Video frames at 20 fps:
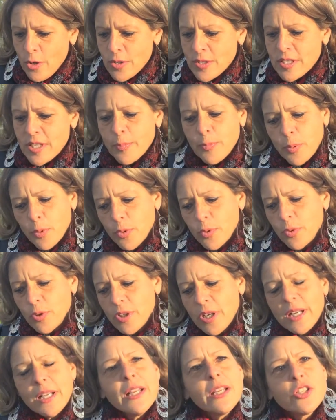C'est
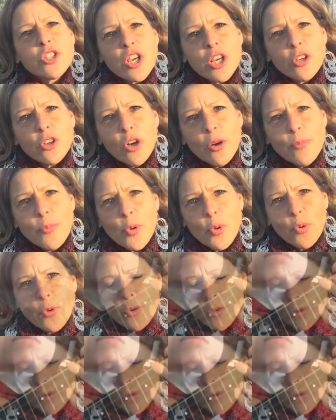pour les gens comme eux